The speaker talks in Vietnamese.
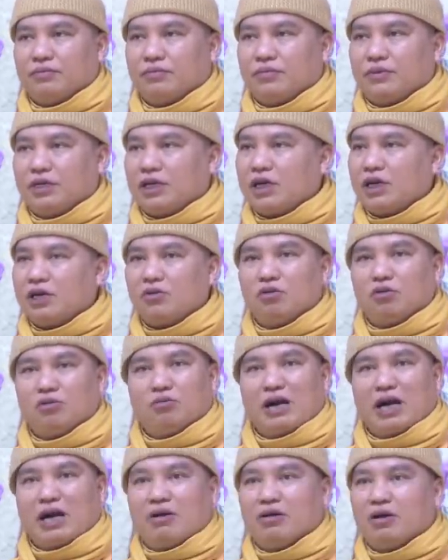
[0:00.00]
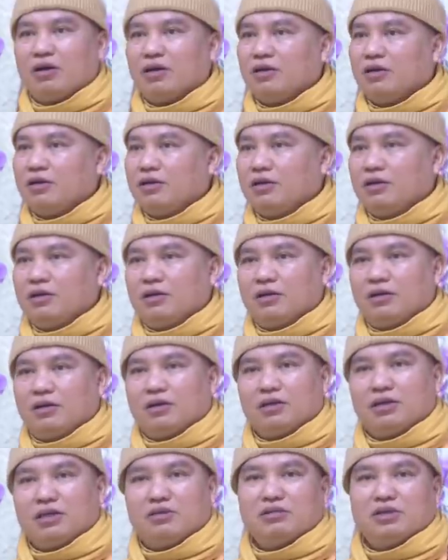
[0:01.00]
thế các cụ bảo ở
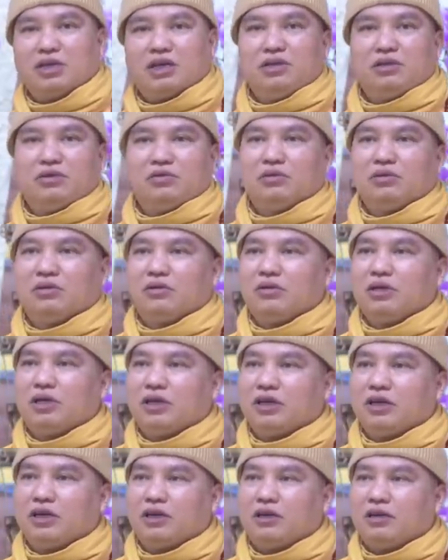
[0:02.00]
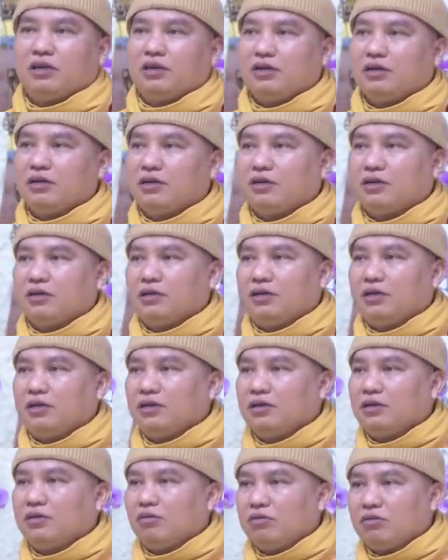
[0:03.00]
ờ, trong dân chúng tôi
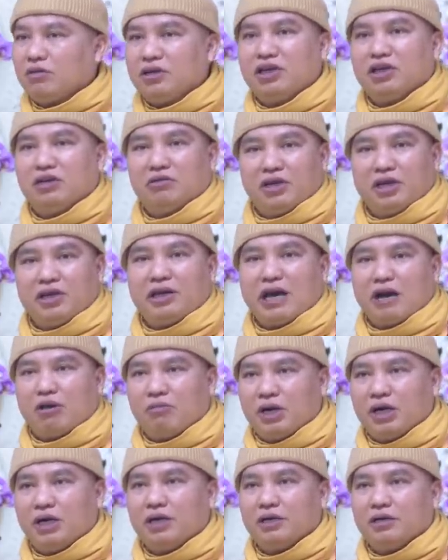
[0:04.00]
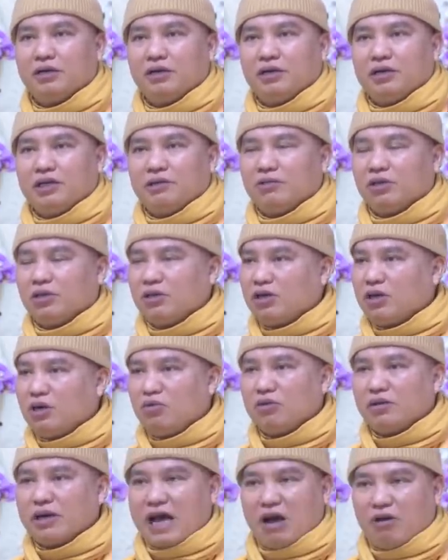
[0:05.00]
thì cũng có nhiều nơi đào bới nhưng mà tôi
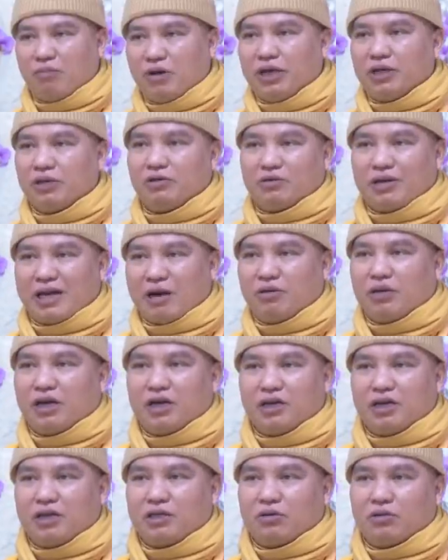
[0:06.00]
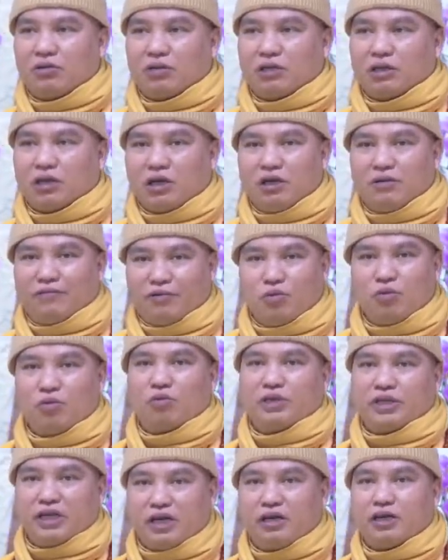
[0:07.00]
không đào bới chỗ nào gần cái chỗ thờ phụng
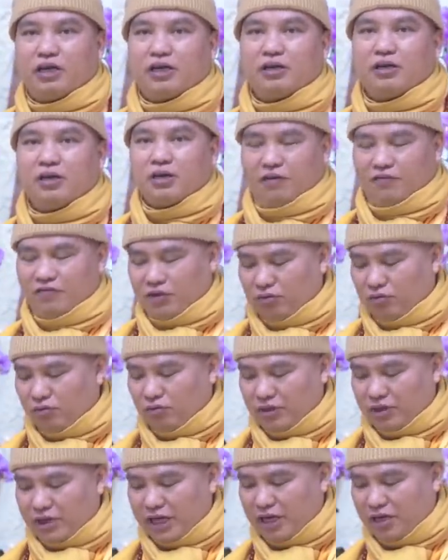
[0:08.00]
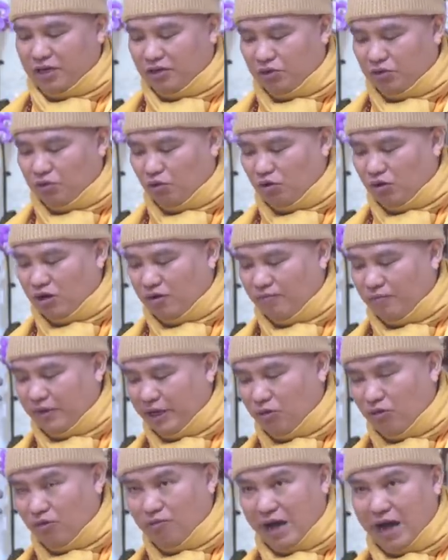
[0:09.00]
của dân đấy ví dụ như đền chùa
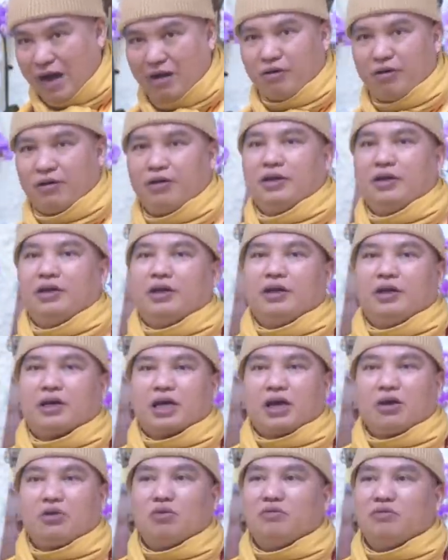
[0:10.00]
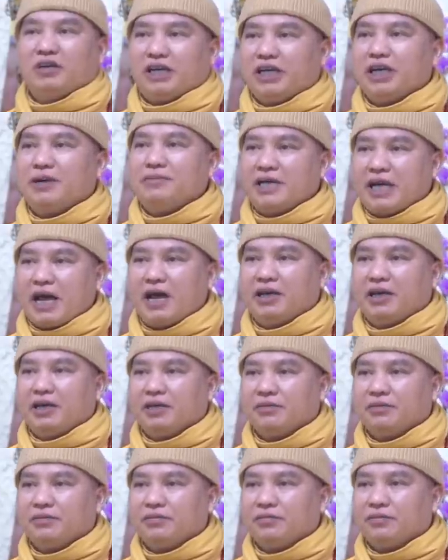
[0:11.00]
miếu mạo các cụ phải kiểm tra đi
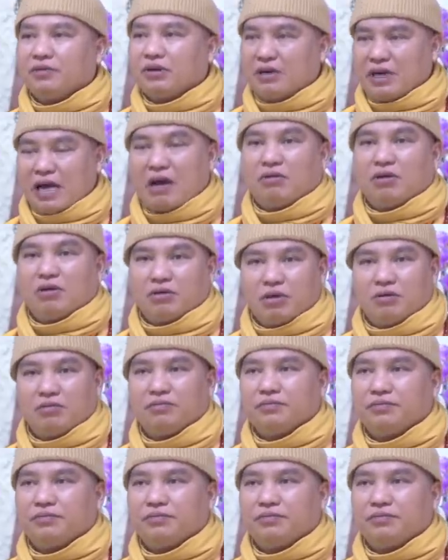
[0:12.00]
có đào đâu không